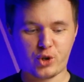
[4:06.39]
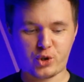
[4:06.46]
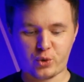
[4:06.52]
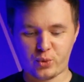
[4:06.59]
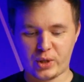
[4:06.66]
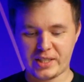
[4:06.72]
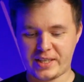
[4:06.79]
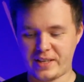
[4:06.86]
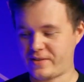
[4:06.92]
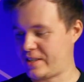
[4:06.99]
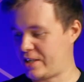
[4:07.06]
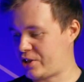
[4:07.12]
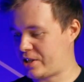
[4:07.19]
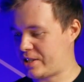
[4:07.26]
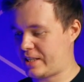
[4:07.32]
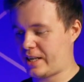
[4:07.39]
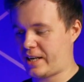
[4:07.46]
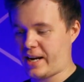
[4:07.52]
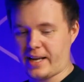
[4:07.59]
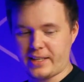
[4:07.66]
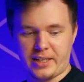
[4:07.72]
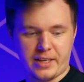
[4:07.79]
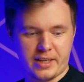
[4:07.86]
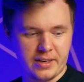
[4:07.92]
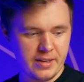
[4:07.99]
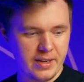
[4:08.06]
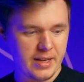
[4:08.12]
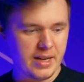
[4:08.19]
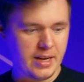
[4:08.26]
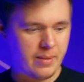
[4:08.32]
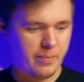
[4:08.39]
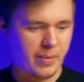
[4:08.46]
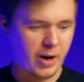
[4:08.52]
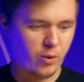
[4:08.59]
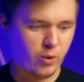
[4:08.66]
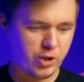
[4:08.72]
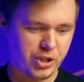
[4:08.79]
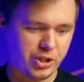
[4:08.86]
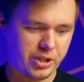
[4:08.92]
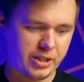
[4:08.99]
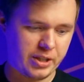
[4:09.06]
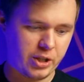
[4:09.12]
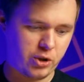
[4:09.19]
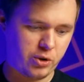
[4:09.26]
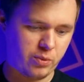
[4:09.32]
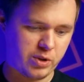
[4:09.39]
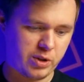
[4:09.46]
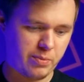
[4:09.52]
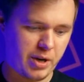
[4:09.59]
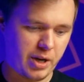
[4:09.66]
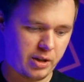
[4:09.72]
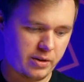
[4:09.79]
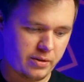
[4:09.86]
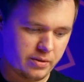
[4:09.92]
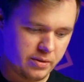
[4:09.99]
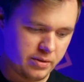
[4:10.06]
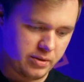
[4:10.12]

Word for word: что у нас есть в наших стаканах. По очереди начнем смело.